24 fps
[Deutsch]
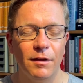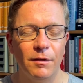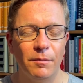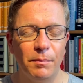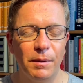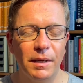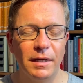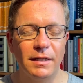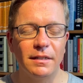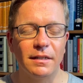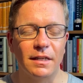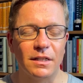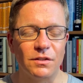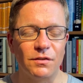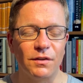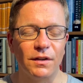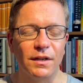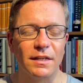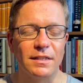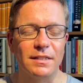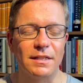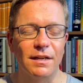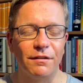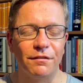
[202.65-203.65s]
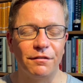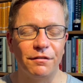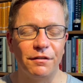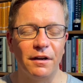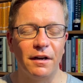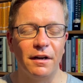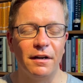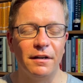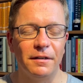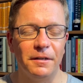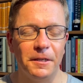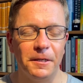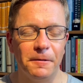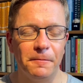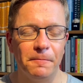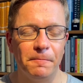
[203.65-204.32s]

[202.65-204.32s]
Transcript: bitte, dass wir das erfahren.